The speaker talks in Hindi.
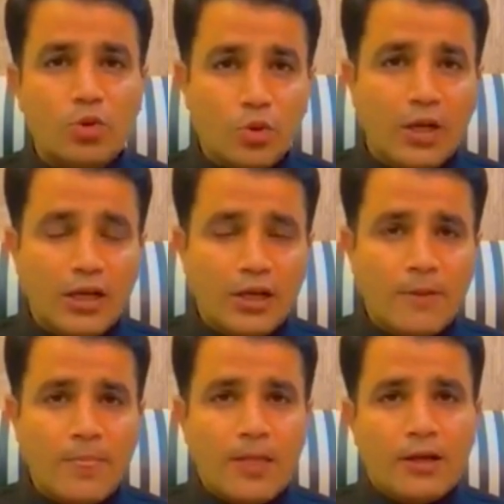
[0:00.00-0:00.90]

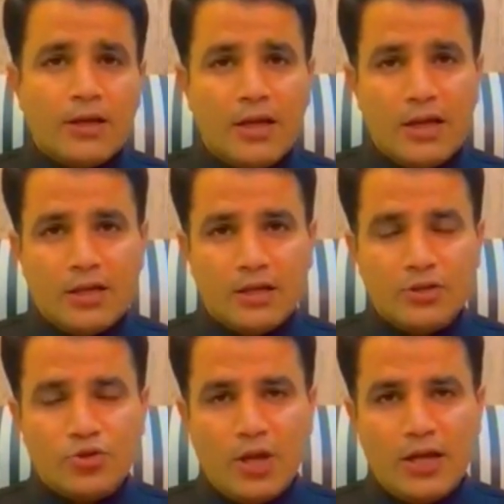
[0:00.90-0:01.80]
उन्हें एक
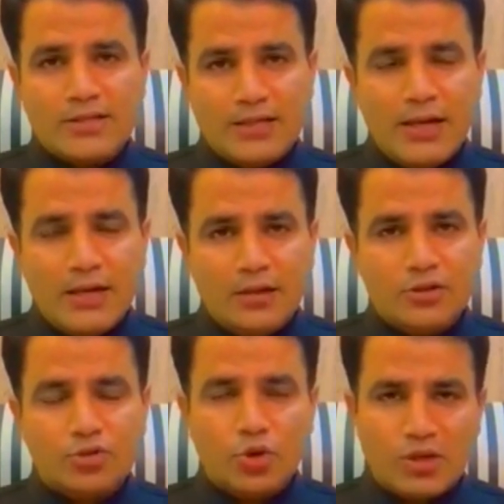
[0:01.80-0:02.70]
जो है सेल
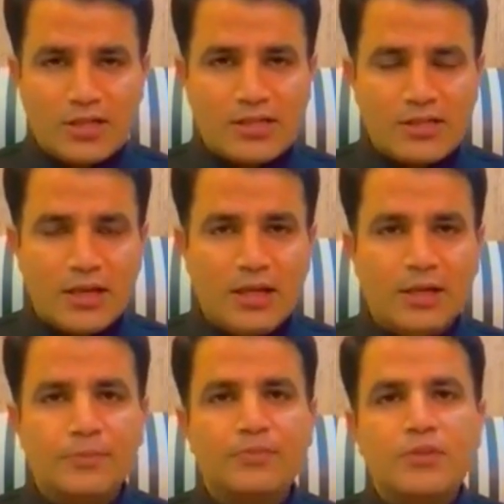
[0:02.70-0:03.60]
छोटा सा सेल है
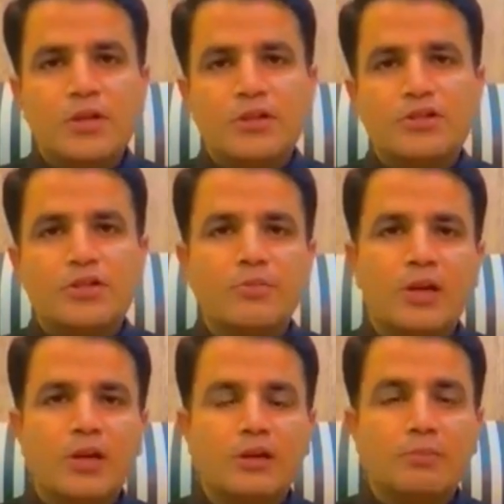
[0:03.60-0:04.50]

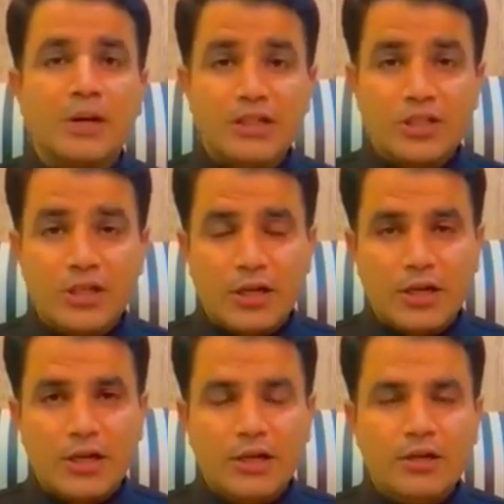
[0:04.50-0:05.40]
जिसमें बंद किया
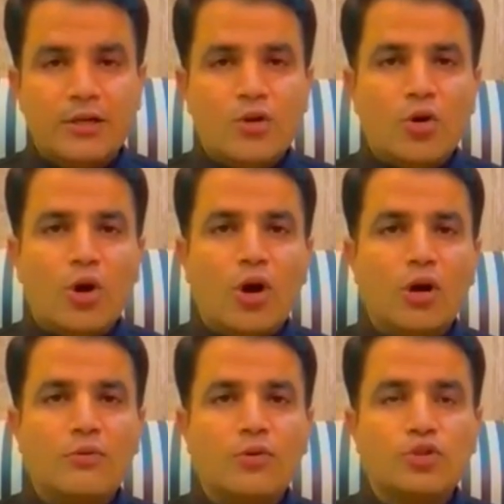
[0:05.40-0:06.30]
गया है
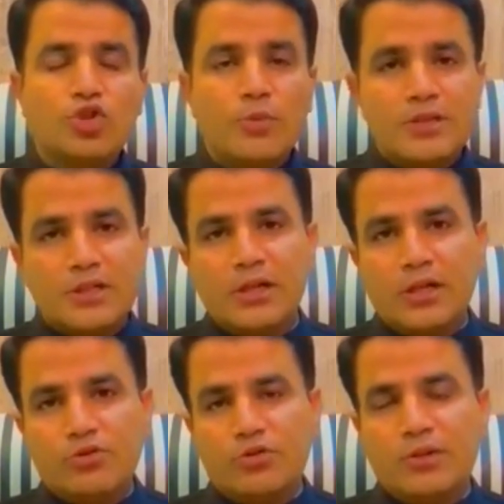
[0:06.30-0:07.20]
और वो 24
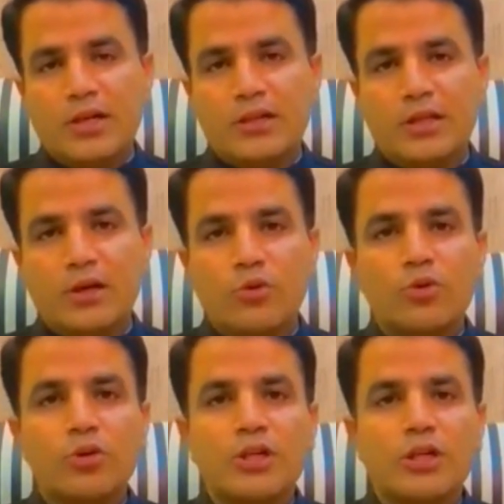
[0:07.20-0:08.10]
घंटे उसी में रहते हैं
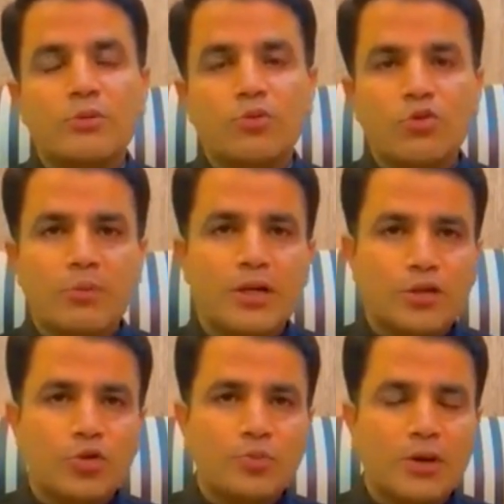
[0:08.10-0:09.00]
उनकी मूवमेंट
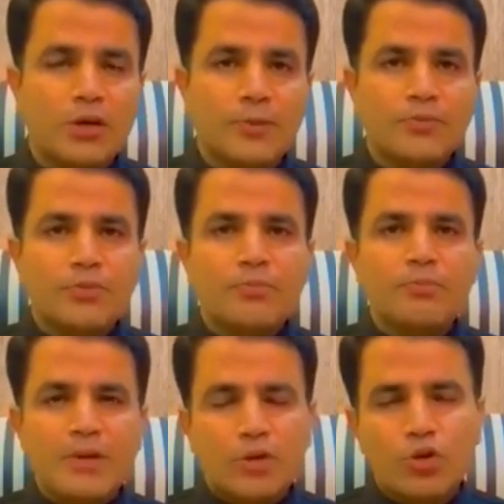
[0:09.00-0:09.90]
के ऊपर
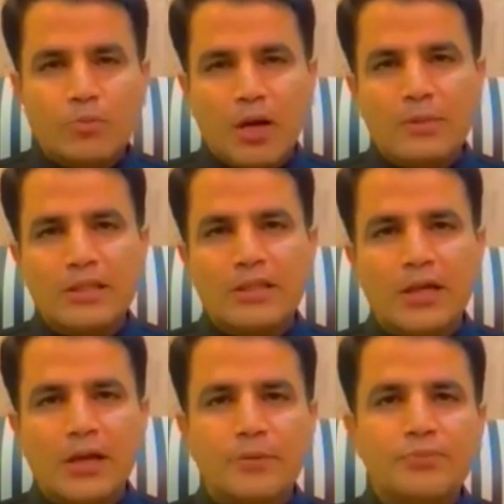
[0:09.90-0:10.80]
बिल्कुल पाबंदी
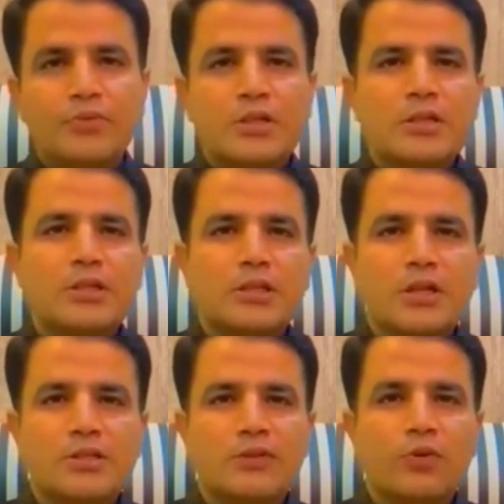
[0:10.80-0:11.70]
है किसी
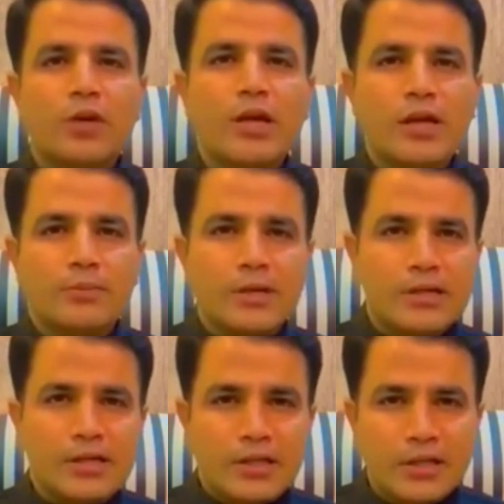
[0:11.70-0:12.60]
तरह से वो एक
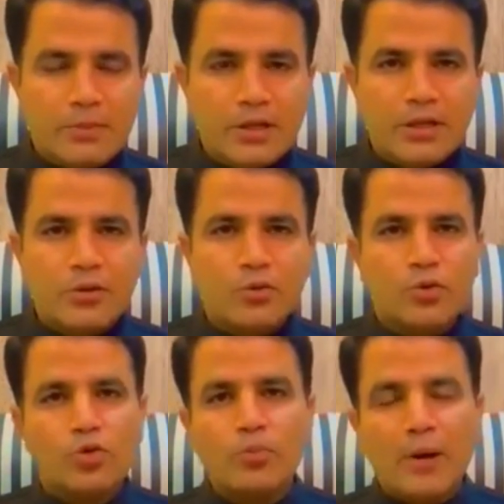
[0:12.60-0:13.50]
मिनट के लिए भी
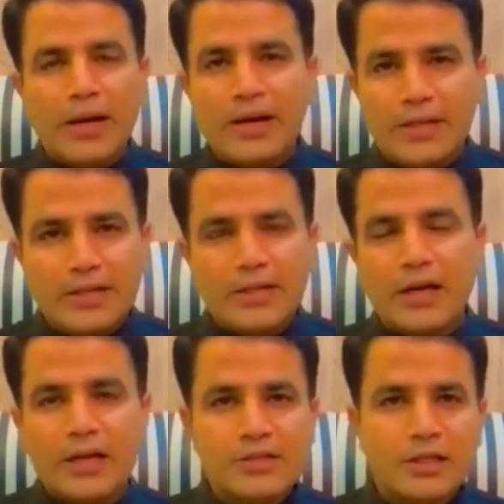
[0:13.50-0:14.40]
उनको बाहर नहीं
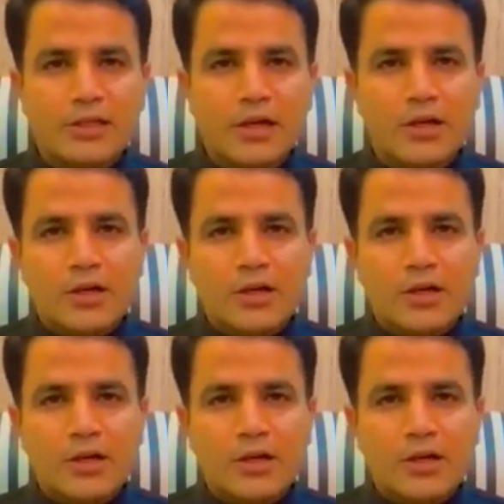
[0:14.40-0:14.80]
निकाला जाता